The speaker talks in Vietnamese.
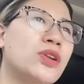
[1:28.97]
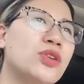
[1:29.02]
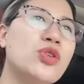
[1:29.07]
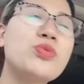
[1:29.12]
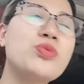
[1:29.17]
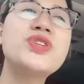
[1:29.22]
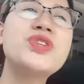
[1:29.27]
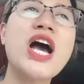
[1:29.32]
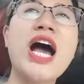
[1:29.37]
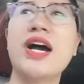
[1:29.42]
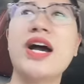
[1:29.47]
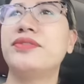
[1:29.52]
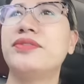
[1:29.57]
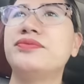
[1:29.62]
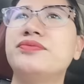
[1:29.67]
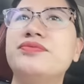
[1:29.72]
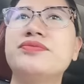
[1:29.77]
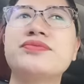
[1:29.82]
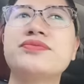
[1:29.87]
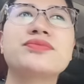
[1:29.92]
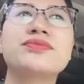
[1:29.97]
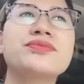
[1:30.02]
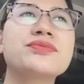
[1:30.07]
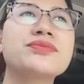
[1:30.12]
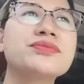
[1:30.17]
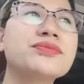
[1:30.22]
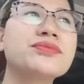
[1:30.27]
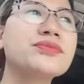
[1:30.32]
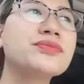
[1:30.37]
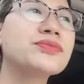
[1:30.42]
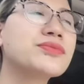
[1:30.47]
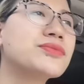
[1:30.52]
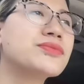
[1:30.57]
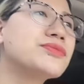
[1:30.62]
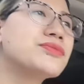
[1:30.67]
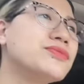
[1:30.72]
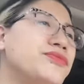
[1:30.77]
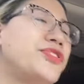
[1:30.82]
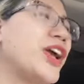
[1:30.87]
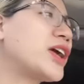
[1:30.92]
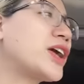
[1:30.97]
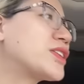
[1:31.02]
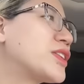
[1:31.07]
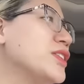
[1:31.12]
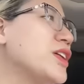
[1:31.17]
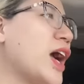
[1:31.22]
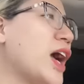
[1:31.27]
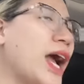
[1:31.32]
Đúng chưa? Việc thứ